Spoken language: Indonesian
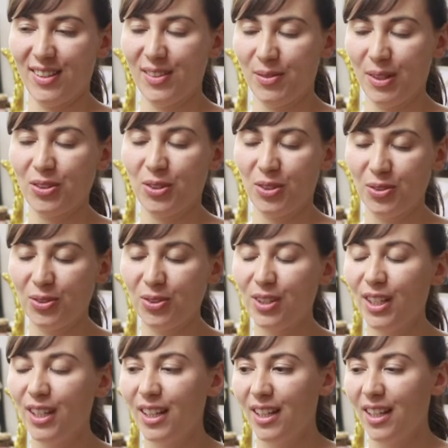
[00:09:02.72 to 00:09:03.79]
itu waktu ya waktu itu
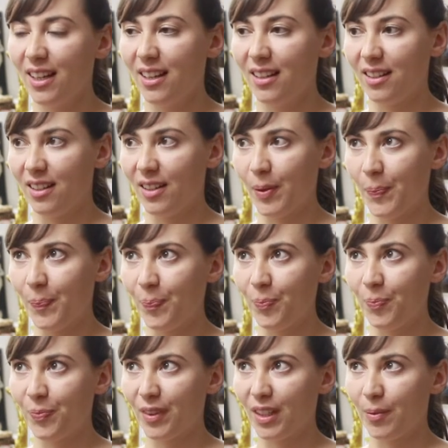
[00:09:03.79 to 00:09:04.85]
um,
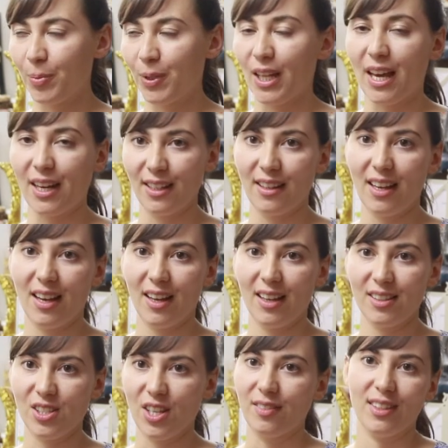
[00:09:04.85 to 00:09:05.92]
penarinya
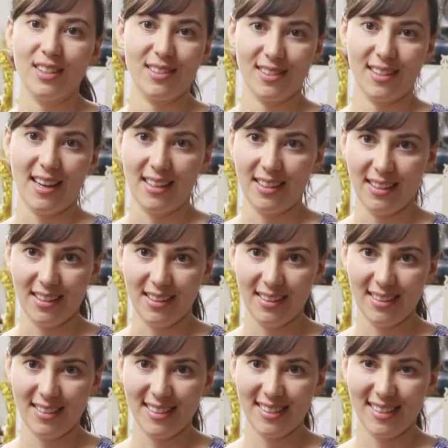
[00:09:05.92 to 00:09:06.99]
cantik
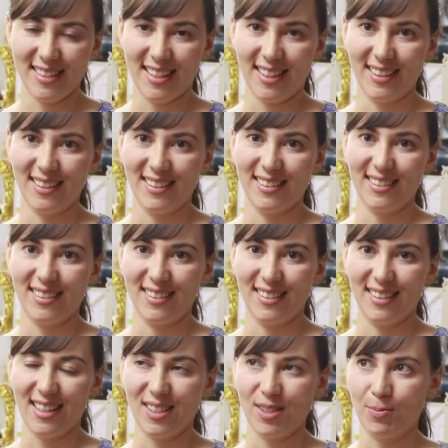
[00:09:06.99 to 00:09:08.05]
sekali dan
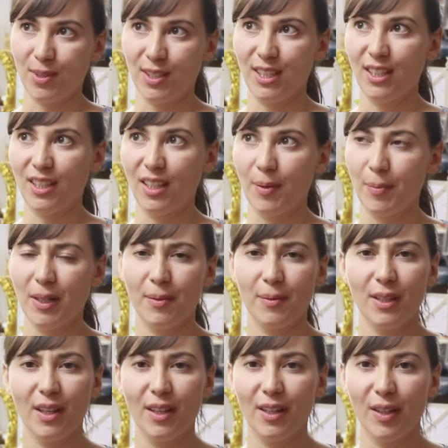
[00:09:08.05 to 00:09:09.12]
ya seperti apa
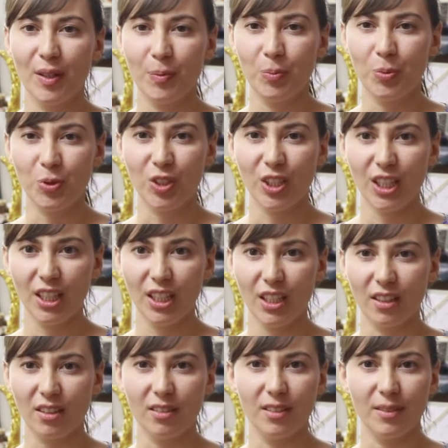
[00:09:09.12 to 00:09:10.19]
namanya uh, putri
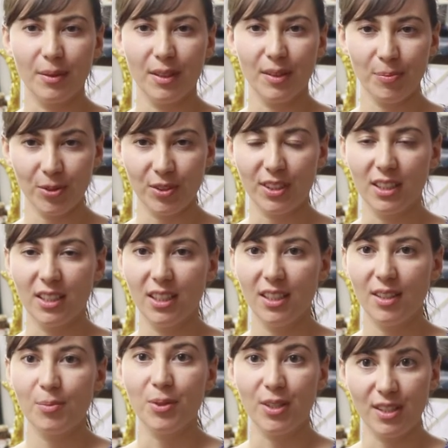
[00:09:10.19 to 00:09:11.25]
atau putri ya princess
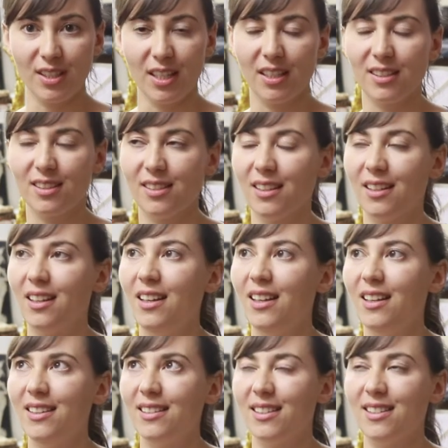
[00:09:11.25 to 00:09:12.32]
ya, ya princess ya, ya.
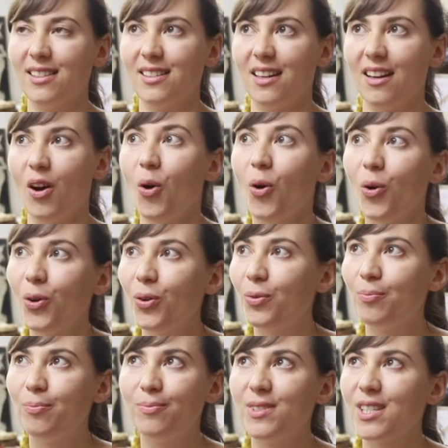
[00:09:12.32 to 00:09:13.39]
jadi saya oh
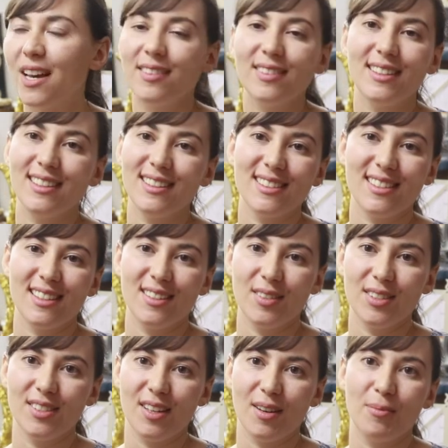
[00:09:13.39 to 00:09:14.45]
cantik
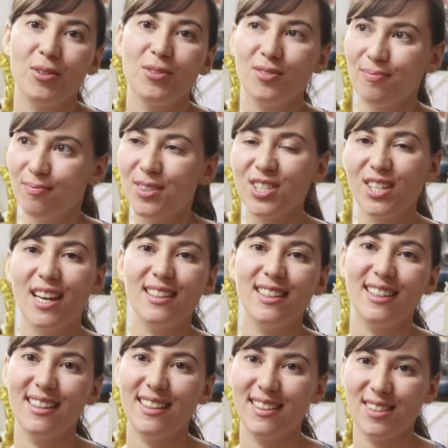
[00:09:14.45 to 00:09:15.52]
saya, saya mau
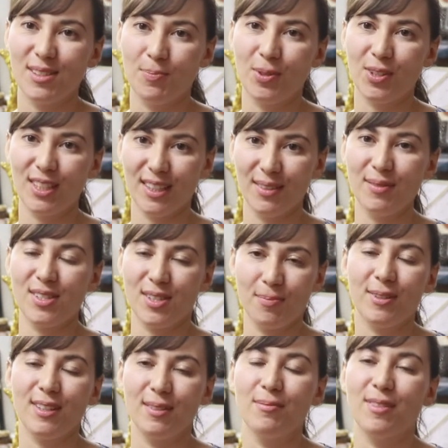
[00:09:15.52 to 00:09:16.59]
menjadi seperti, seperti dia
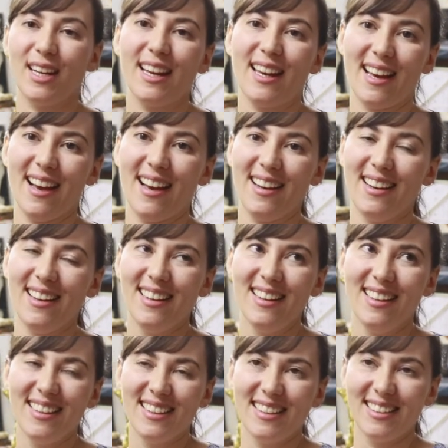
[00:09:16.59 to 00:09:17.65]
seperti oh. mereka oh.
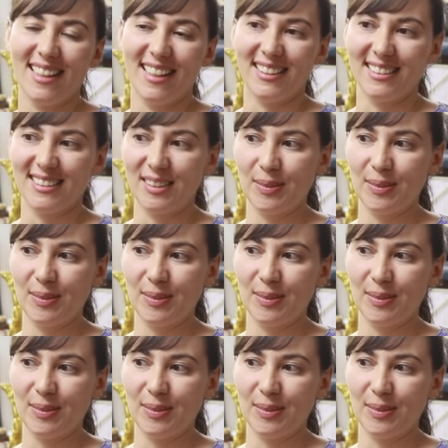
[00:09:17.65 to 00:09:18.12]
dan